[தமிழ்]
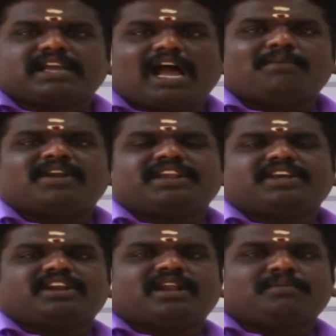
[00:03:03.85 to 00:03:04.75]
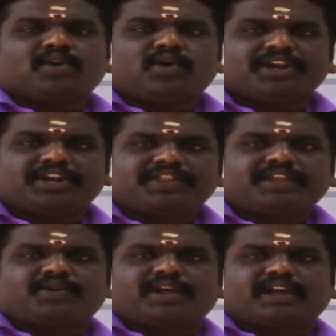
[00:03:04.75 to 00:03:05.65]
காமனாக இருக்கிற நம்பரோட
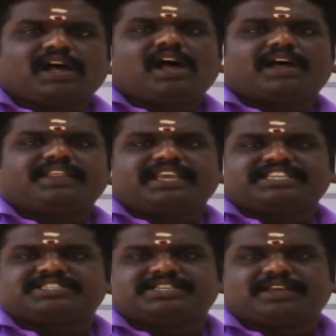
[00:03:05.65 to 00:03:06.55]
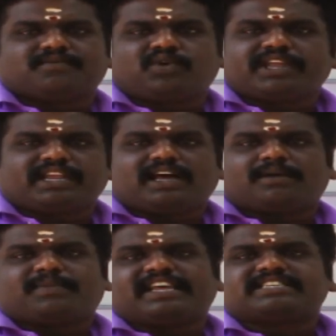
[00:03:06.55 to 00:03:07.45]
நிறுத்திட்டோம்னாக்கா அது ஹெச்சிஎம் ஓகேங்களா
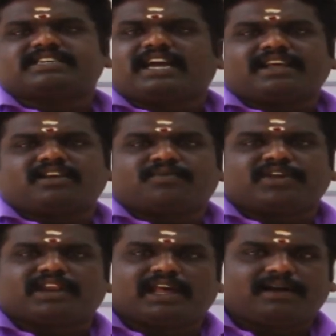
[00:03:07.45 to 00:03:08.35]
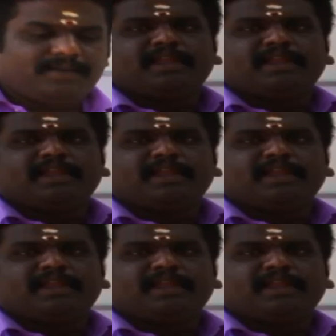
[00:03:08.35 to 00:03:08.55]
இப்போ நெக்ஸ்ட் கணக்கு போயிடலாம்